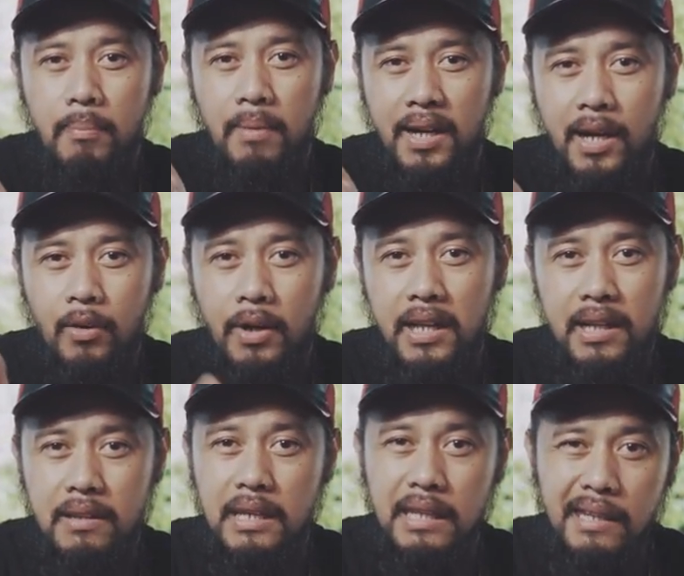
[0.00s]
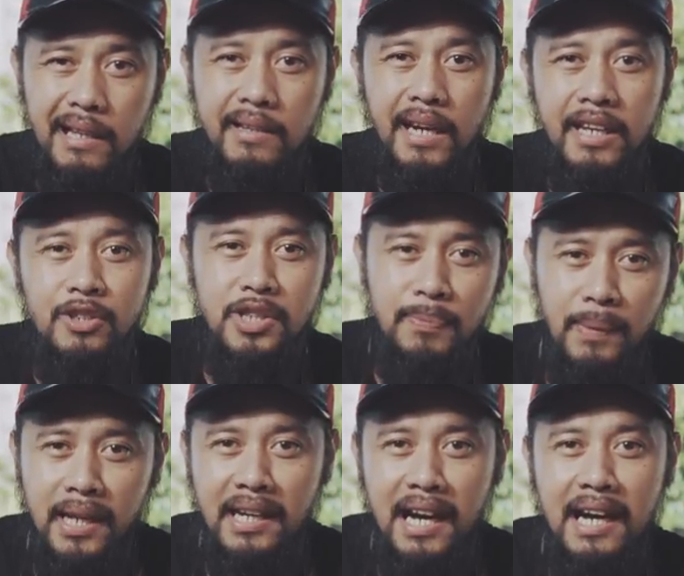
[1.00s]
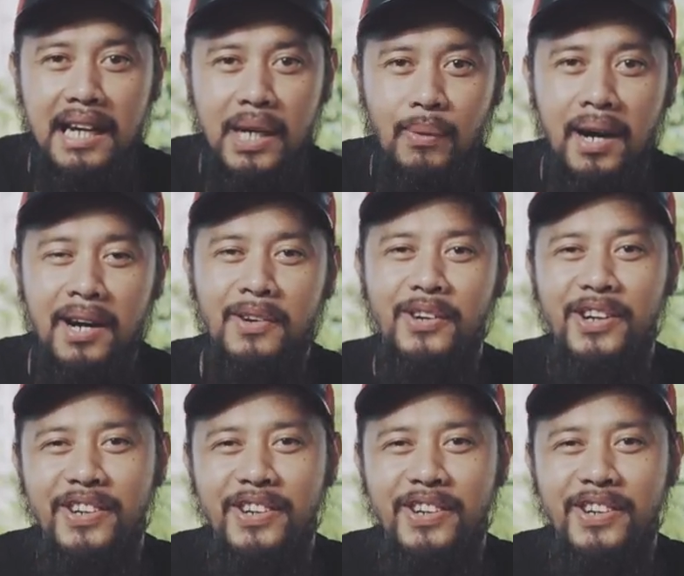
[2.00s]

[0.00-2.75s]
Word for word: magkaroon kayo ng detailed guide sa pinagagawa ko.